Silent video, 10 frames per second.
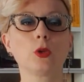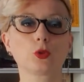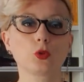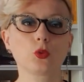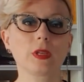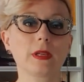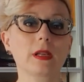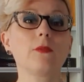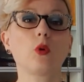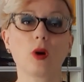Sono in
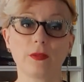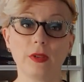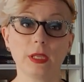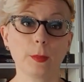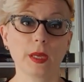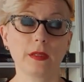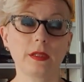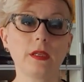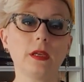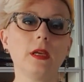arrivo
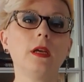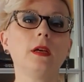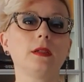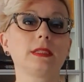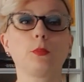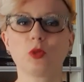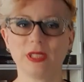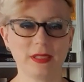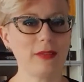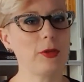avvenimenti se
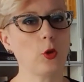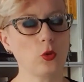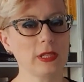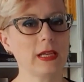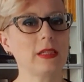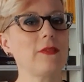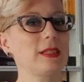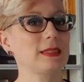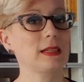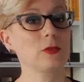positivi o
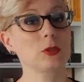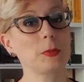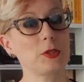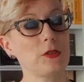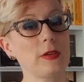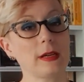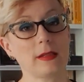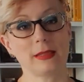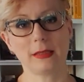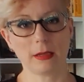negativi saranno
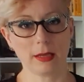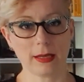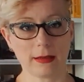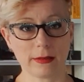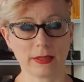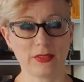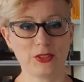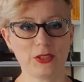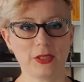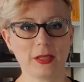specificati dalle carte
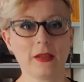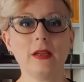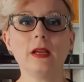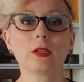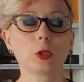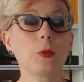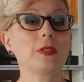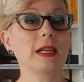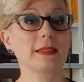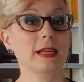vicine.
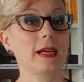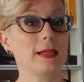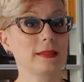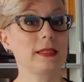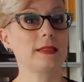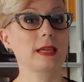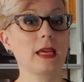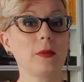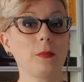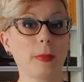Dopo tanta attesa
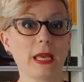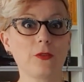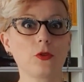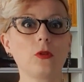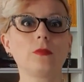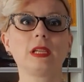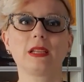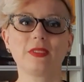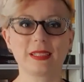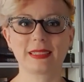e impegno
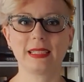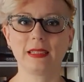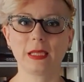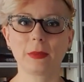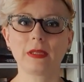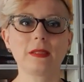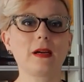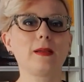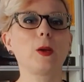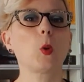nella vita
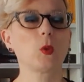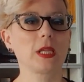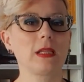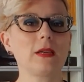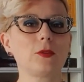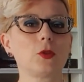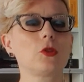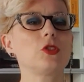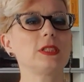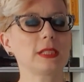sentimentale o nel
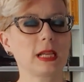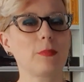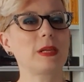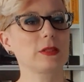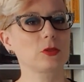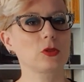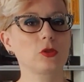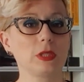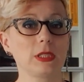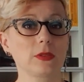lavoro ci sarà presto
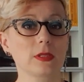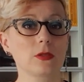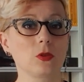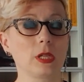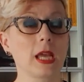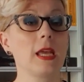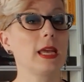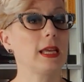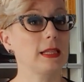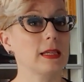soddisfazione
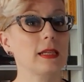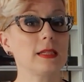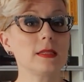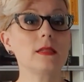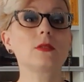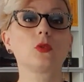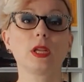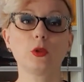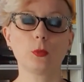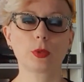e la
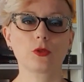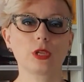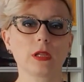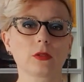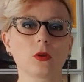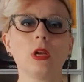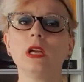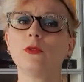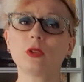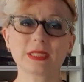realizzazione di un progetto,
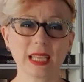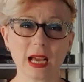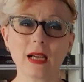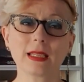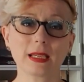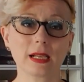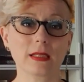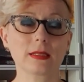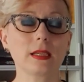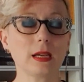forse anche
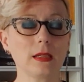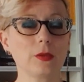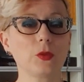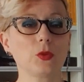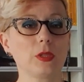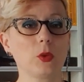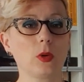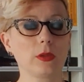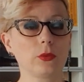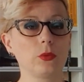grazie all'aiuto di
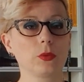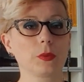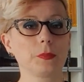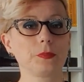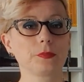qualcuno.